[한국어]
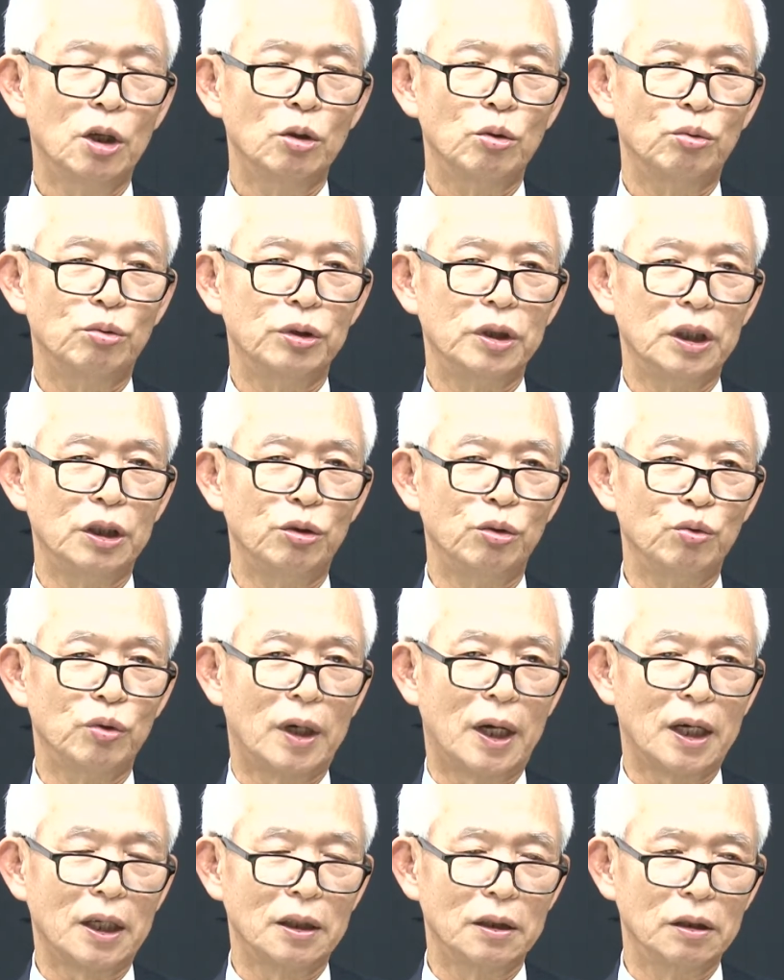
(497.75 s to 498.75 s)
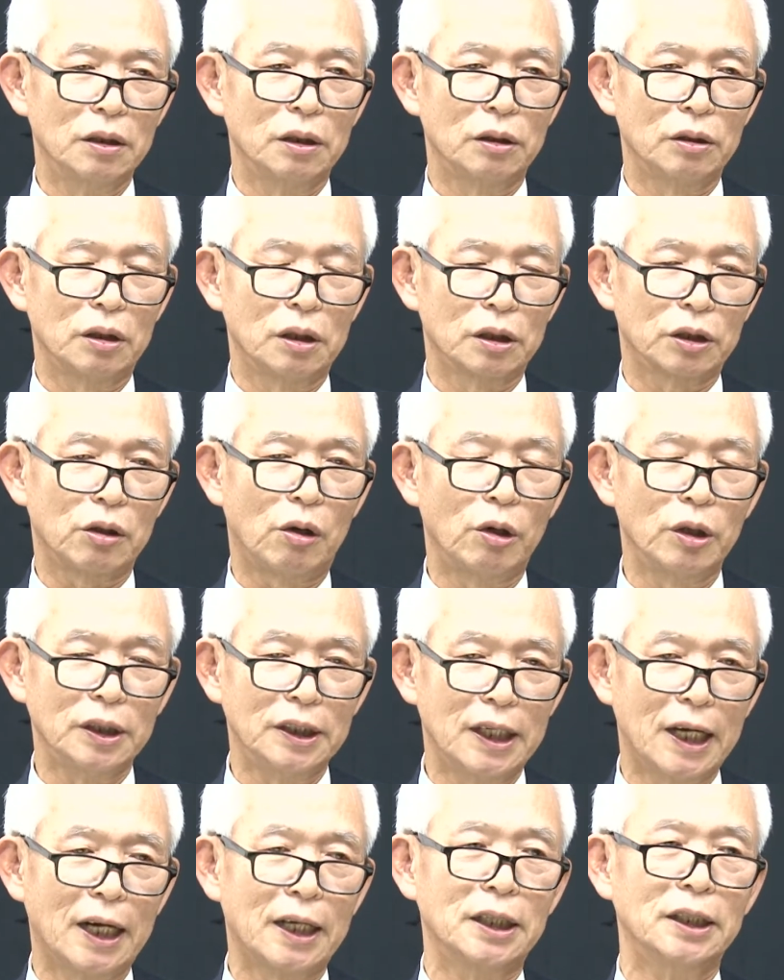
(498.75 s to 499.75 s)
우리 유학을 그
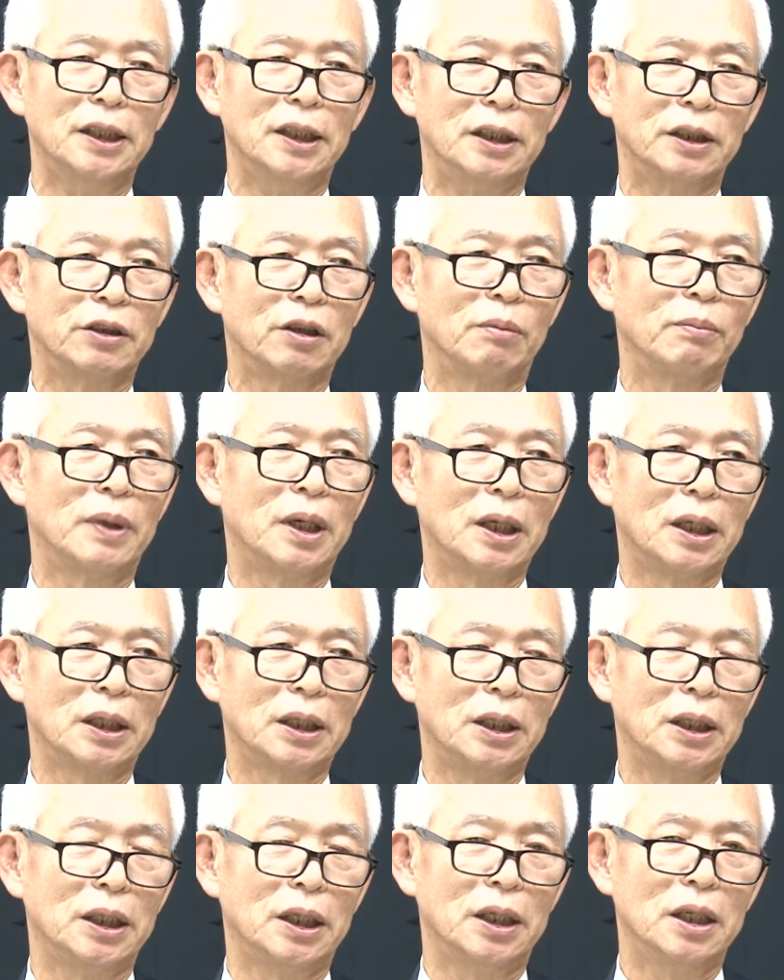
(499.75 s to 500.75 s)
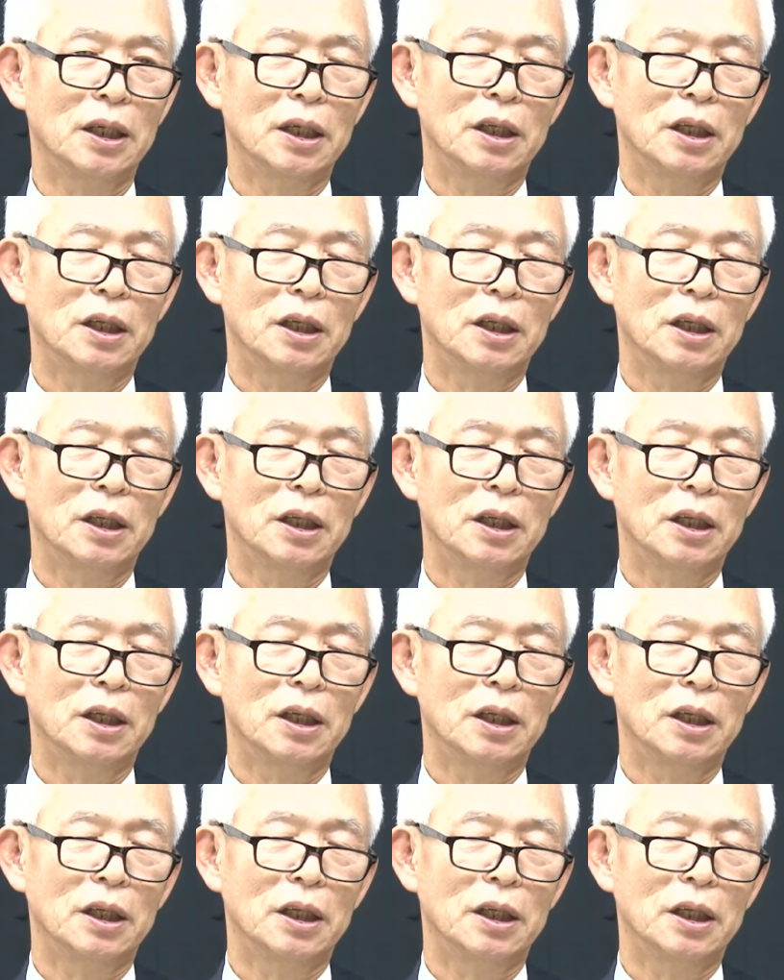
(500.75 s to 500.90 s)
성리학을 정말 그